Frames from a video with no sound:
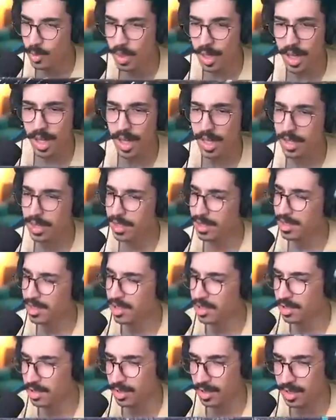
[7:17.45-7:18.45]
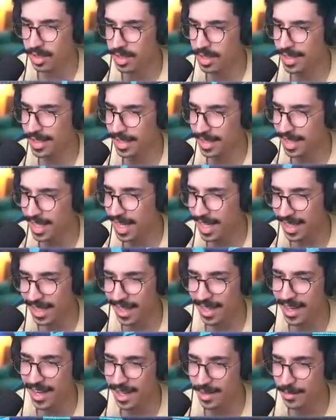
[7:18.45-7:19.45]
والله ذيس از روكت ليج يا اخي
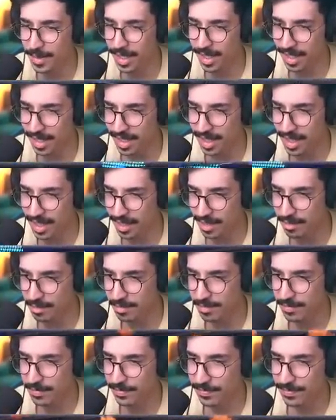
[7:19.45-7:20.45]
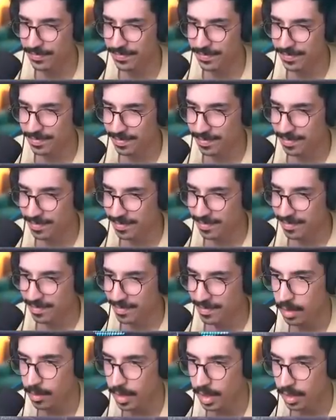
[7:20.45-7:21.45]
حرام يا اخي عليكم
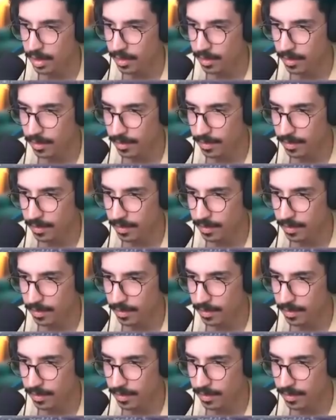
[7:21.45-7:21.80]
يمين